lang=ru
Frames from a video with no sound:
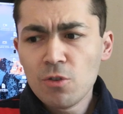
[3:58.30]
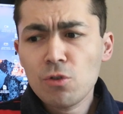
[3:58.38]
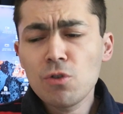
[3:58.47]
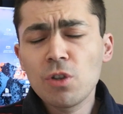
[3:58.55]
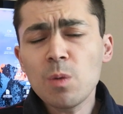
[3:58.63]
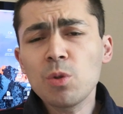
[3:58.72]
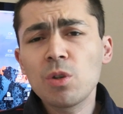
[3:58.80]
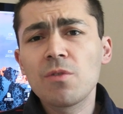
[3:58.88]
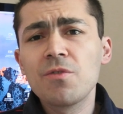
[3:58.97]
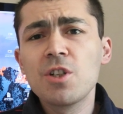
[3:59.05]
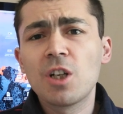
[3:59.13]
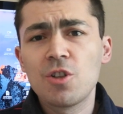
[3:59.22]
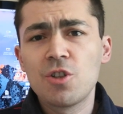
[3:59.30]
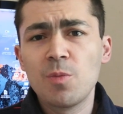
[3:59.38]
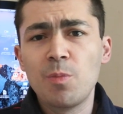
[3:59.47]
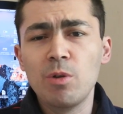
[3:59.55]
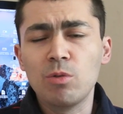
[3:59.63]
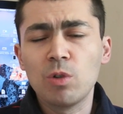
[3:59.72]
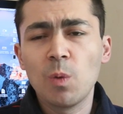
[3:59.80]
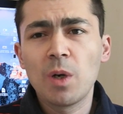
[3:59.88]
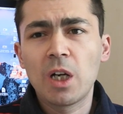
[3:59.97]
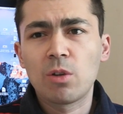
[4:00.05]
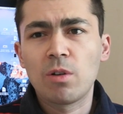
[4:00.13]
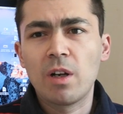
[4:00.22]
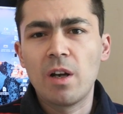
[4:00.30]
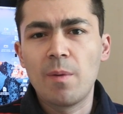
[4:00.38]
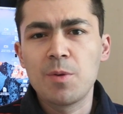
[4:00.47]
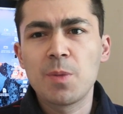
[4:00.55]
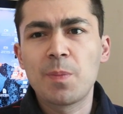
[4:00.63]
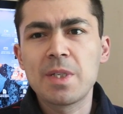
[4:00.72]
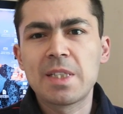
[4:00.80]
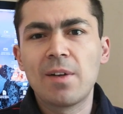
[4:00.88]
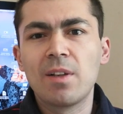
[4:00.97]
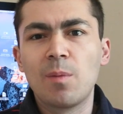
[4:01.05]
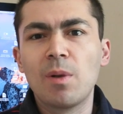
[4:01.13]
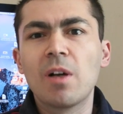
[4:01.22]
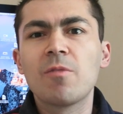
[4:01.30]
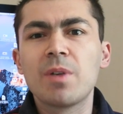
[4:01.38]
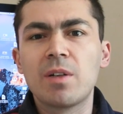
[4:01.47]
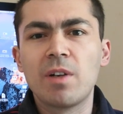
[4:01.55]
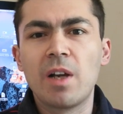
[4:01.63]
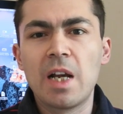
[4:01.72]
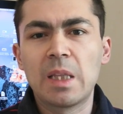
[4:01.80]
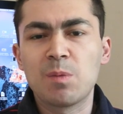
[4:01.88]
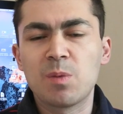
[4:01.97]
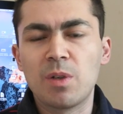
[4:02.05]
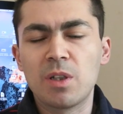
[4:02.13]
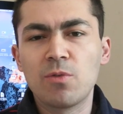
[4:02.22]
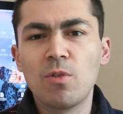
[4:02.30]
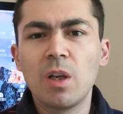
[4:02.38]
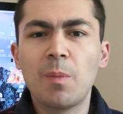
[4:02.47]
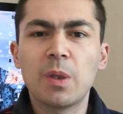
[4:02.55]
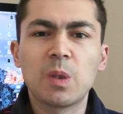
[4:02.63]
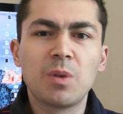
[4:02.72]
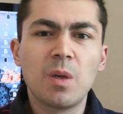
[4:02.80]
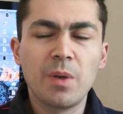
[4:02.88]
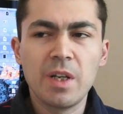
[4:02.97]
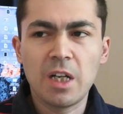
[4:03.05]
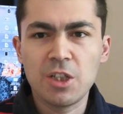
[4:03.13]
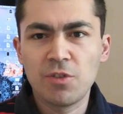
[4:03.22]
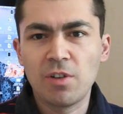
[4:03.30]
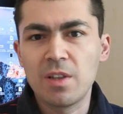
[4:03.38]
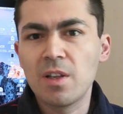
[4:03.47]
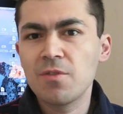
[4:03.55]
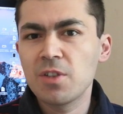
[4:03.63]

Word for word: Суть в том, что фишка GPU Turbo, которая вообще представлена была впервые на этом смартфоне, потом она перекочевала на